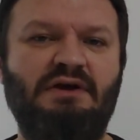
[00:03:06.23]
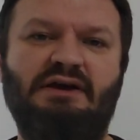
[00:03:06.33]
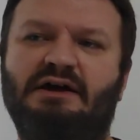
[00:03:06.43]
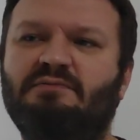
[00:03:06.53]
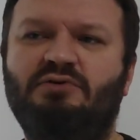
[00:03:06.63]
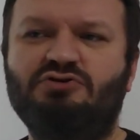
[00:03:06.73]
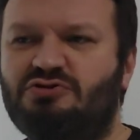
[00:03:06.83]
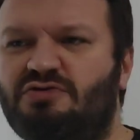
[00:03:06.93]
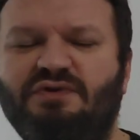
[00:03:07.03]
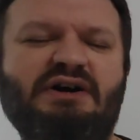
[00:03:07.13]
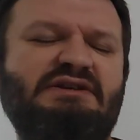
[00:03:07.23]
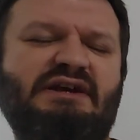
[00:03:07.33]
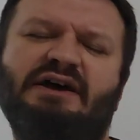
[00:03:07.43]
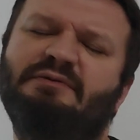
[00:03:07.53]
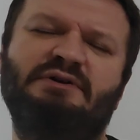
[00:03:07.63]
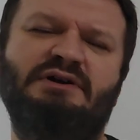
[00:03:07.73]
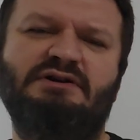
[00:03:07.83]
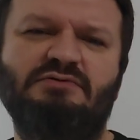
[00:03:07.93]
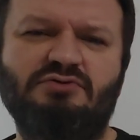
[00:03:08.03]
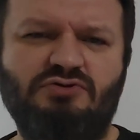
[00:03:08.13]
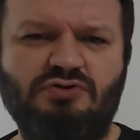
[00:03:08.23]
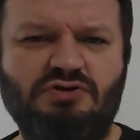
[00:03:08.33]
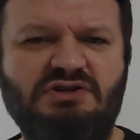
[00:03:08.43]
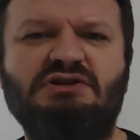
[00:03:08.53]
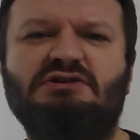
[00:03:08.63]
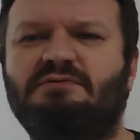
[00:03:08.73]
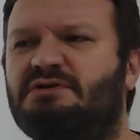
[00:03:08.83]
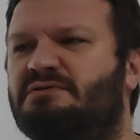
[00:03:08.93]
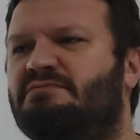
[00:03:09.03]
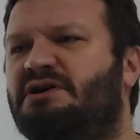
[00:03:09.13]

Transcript: Yani boşluk varsa eğer ben Arnavutköy'ü de seçebilirim.